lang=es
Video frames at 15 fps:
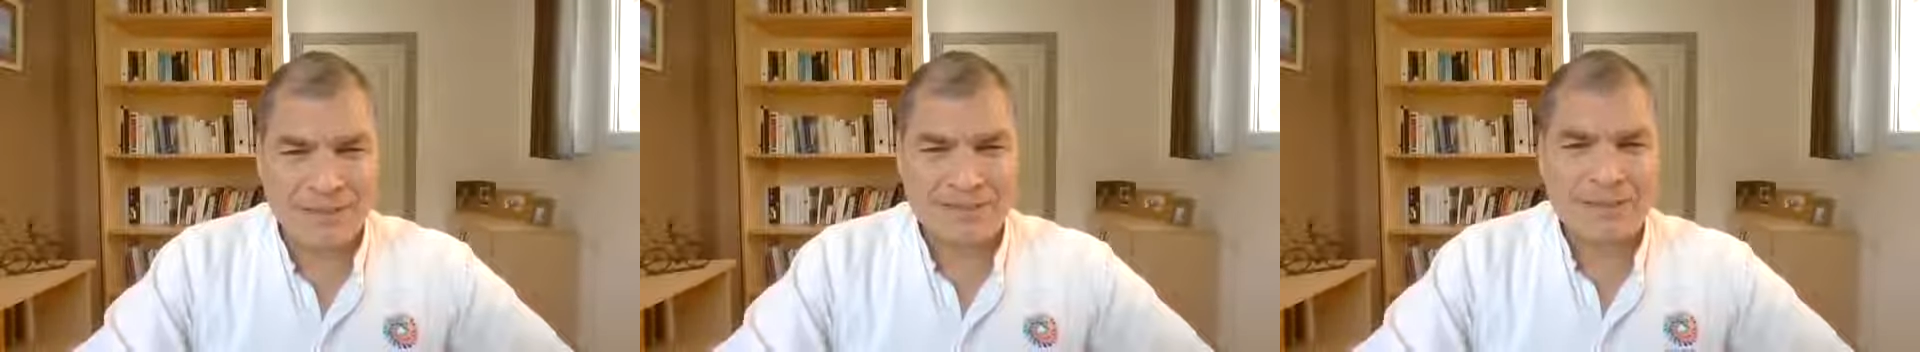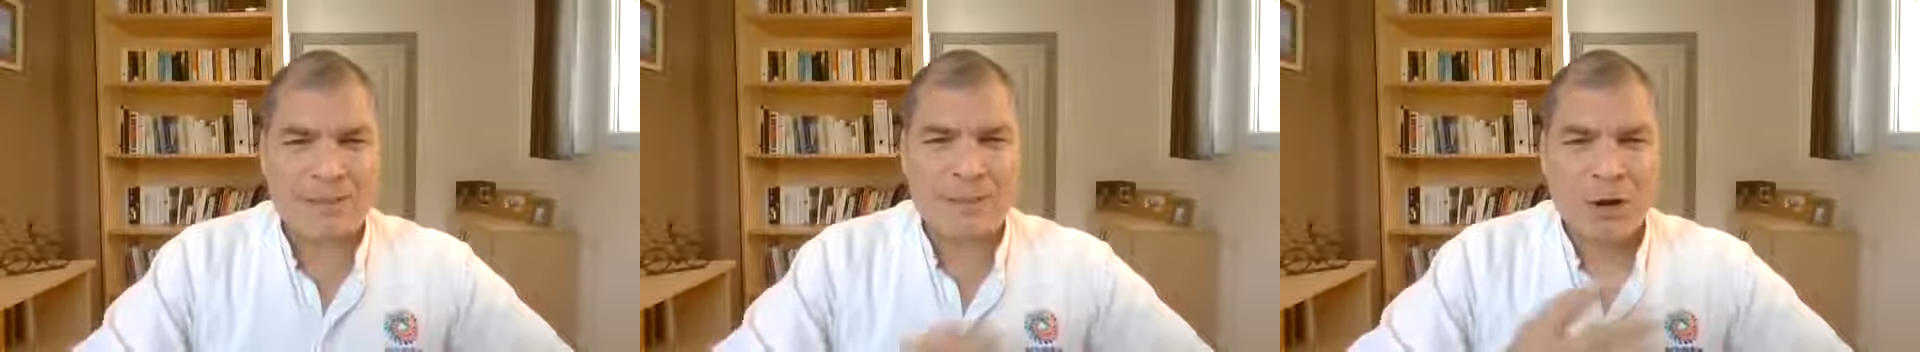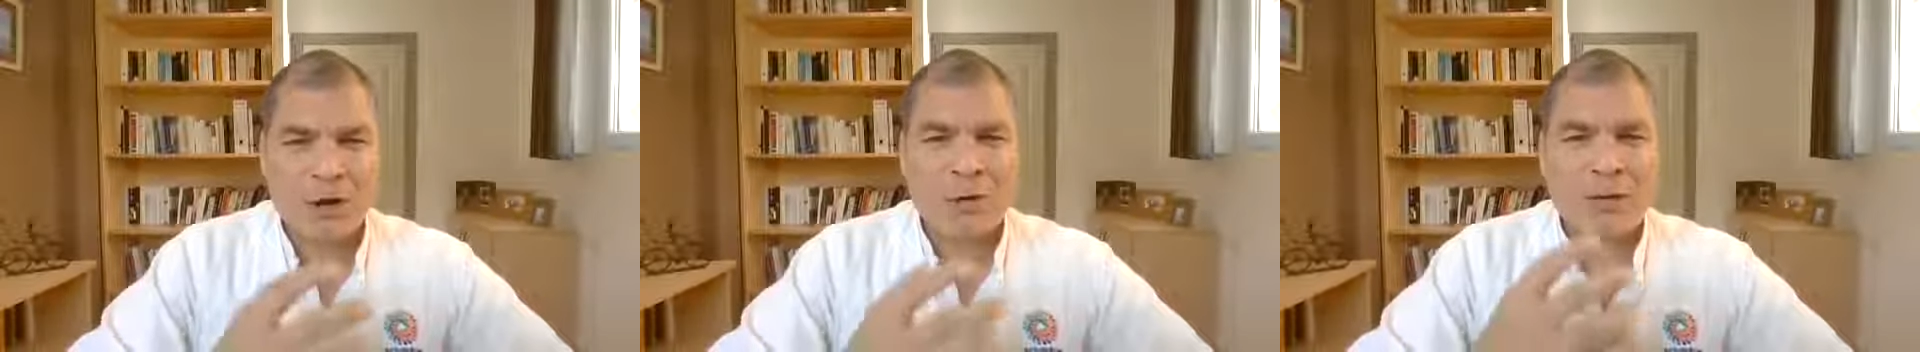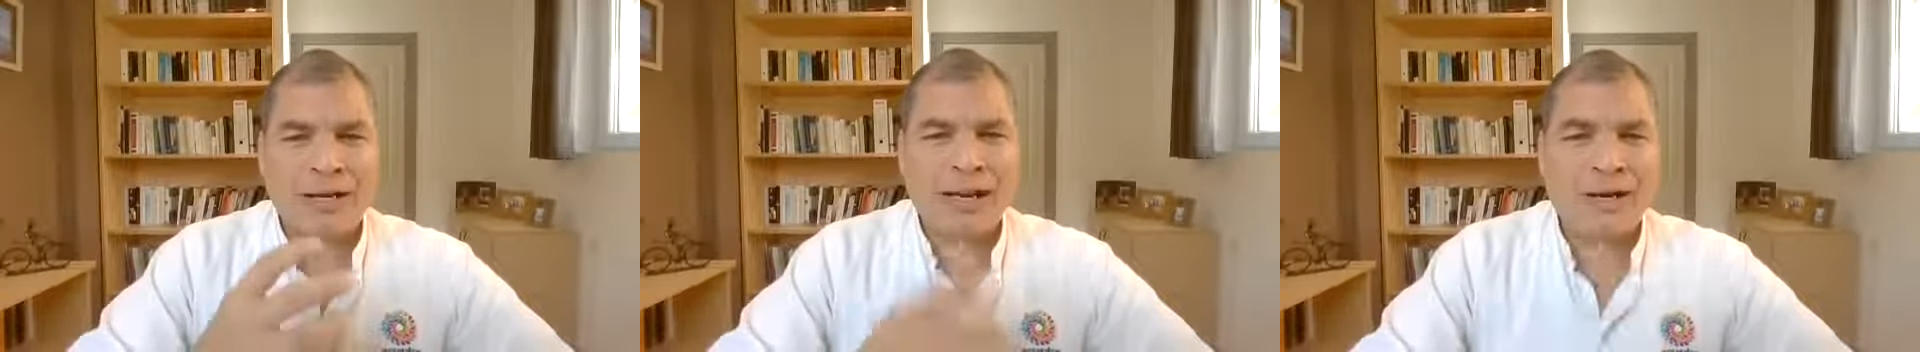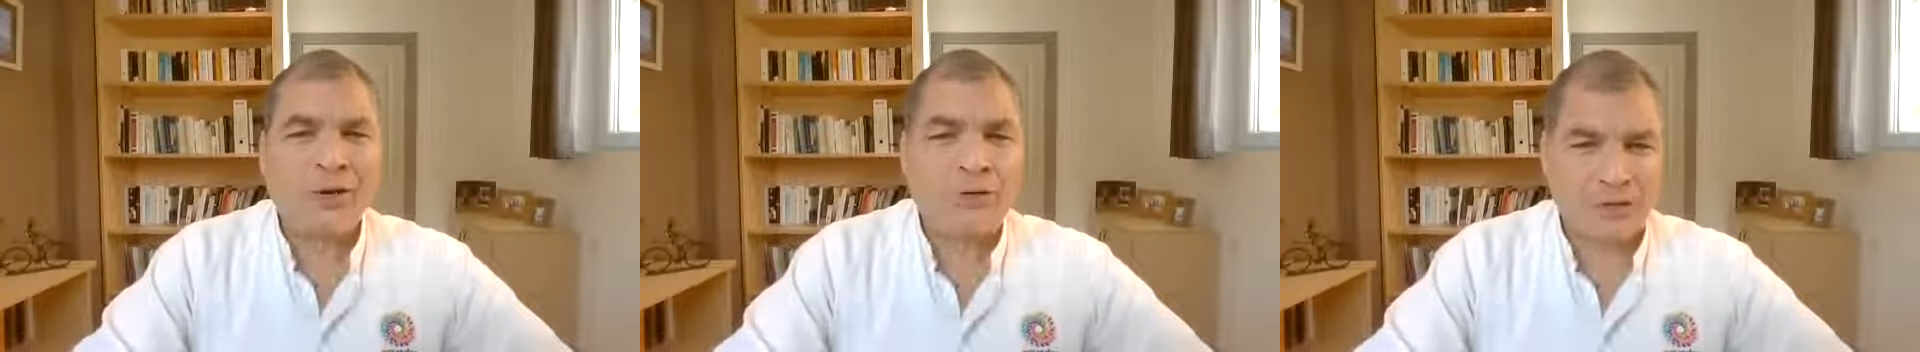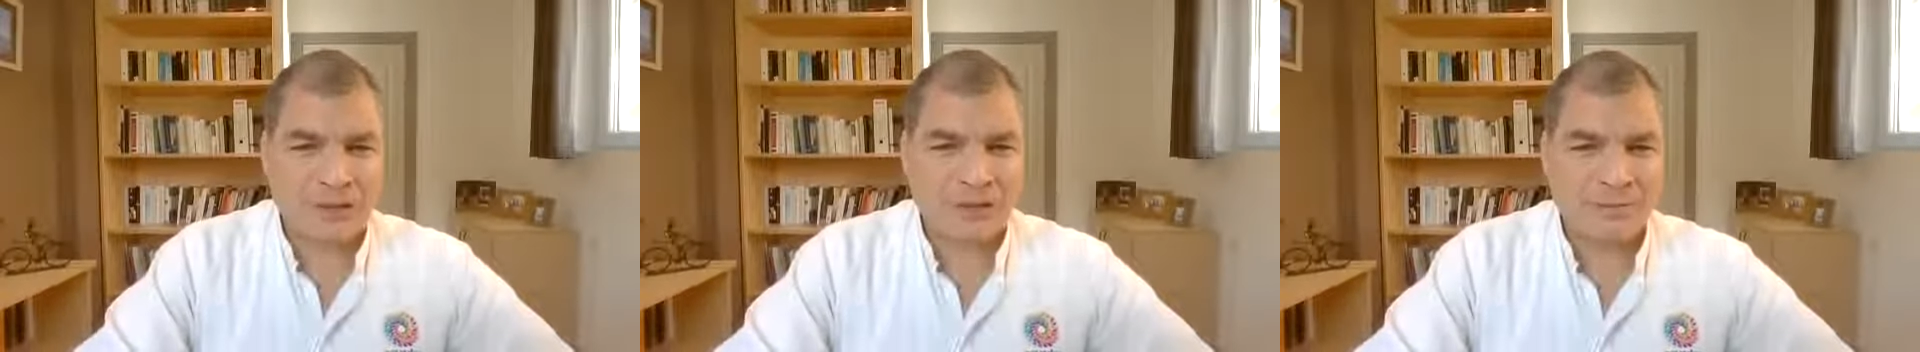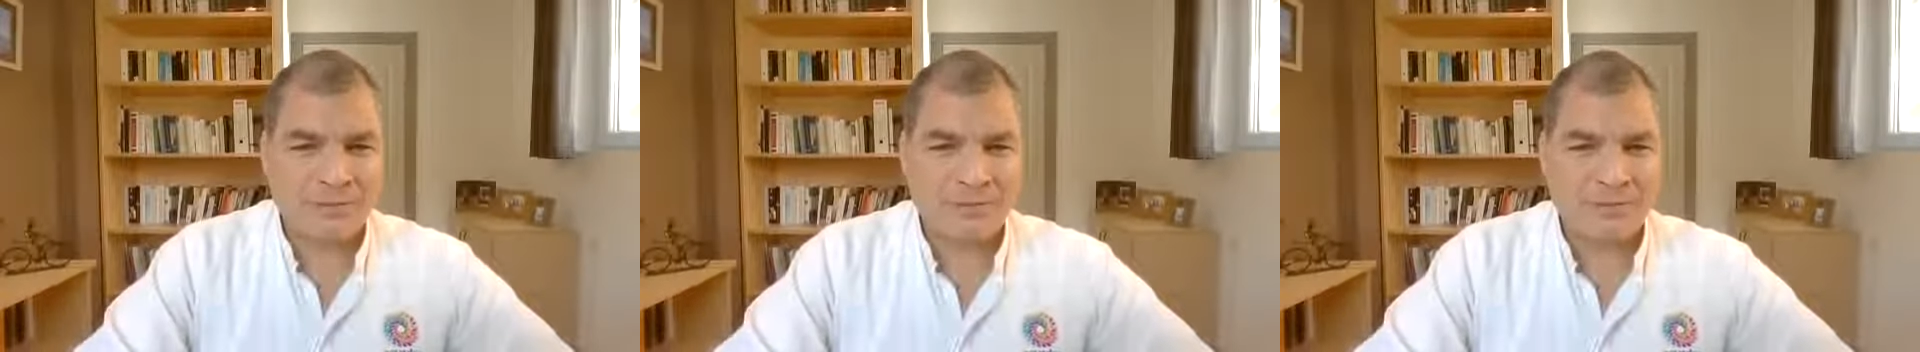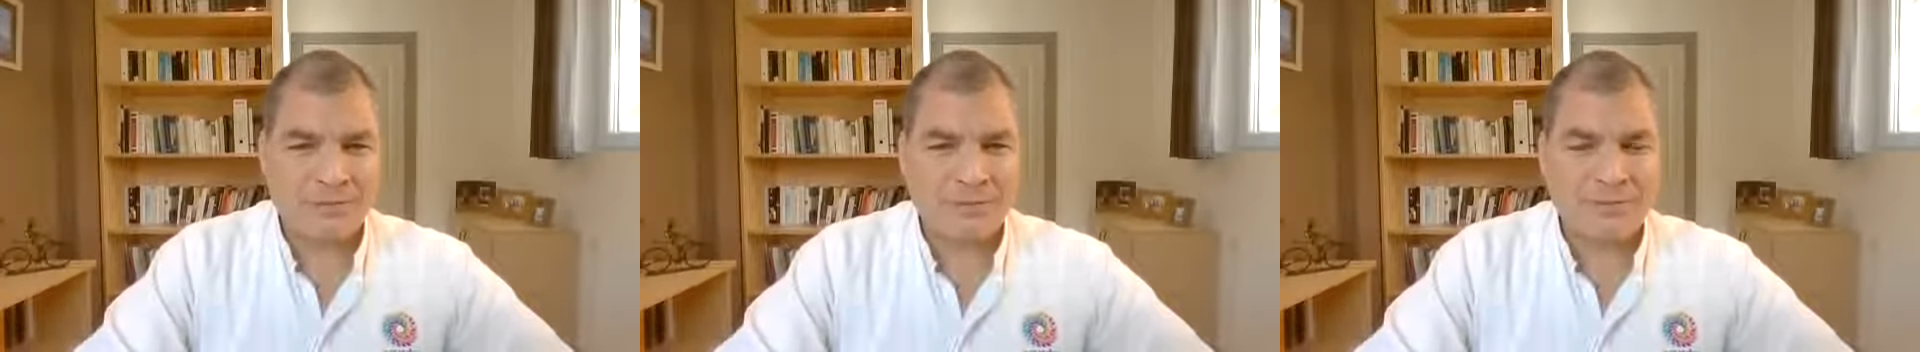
mientras más oscura la noche,